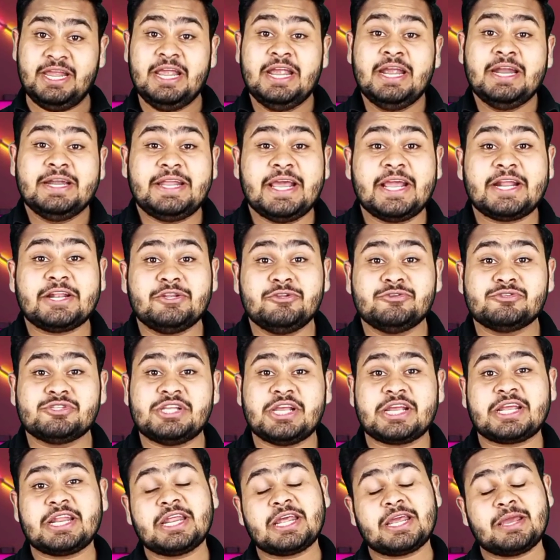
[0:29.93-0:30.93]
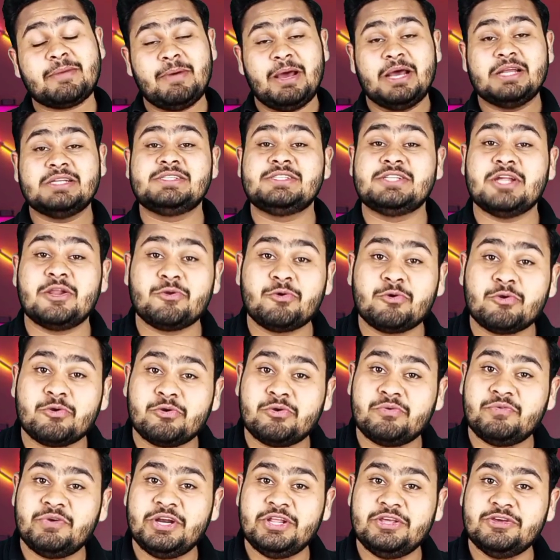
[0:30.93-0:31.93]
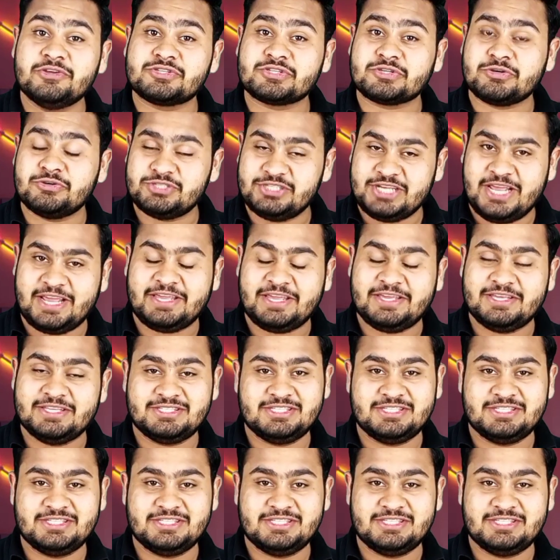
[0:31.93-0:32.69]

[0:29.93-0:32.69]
हैं टेक न्यूज़ देखने के बाद ज़रूर उन वीडियोस को चेक